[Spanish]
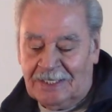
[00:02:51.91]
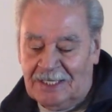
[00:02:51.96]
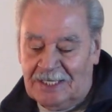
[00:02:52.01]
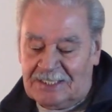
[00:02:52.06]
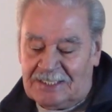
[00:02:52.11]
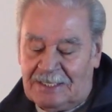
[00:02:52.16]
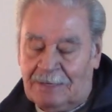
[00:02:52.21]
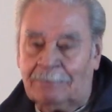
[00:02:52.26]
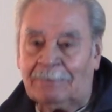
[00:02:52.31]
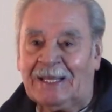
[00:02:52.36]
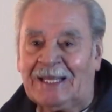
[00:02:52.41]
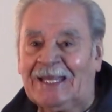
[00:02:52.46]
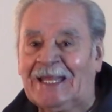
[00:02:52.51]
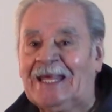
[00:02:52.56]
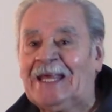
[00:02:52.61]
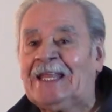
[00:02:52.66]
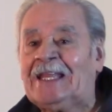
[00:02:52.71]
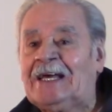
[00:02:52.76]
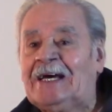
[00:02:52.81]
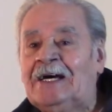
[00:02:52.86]
esa
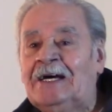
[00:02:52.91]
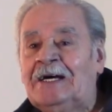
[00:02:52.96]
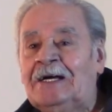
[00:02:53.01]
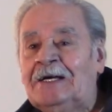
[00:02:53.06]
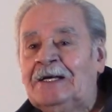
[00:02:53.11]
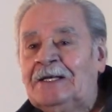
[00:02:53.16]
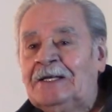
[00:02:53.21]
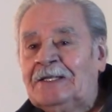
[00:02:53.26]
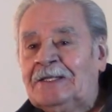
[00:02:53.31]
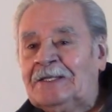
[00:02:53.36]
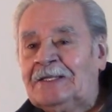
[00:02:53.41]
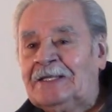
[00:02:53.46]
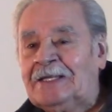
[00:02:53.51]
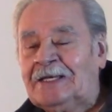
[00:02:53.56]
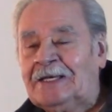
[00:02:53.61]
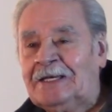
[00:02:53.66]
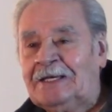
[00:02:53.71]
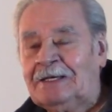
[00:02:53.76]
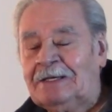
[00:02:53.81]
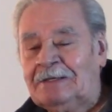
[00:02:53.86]
manera
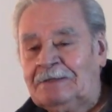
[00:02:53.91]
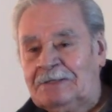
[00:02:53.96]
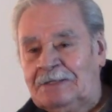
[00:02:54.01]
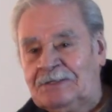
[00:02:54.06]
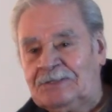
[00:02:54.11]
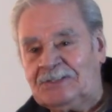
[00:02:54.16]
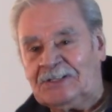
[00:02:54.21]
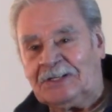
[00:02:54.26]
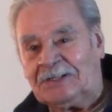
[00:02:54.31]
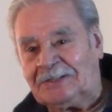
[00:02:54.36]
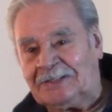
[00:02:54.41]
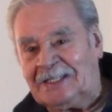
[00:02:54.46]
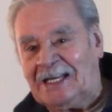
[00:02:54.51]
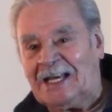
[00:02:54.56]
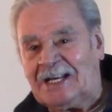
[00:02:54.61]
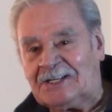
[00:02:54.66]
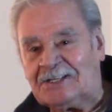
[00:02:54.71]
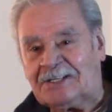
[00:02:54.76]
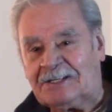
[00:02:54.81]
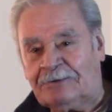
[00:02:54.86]
de
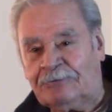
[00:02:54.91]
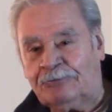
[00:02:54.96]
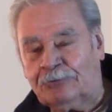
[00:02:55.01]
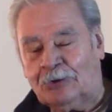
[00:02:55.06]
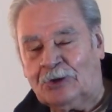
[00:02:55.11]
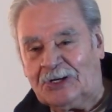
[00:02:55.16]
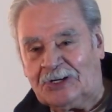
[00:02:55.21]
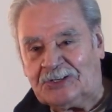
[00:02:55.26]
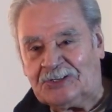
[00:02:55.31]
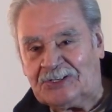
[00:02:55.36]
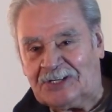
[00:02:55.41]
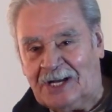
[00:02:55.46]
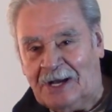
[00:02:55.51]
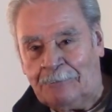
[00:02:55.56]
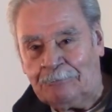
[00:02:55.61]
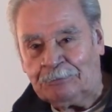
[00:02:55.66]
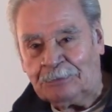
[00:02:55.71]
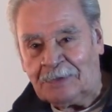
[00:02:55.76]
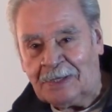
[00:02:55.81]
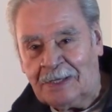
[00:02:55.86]
inyectarse
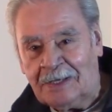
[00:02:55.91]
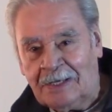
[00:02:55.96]
fuerza,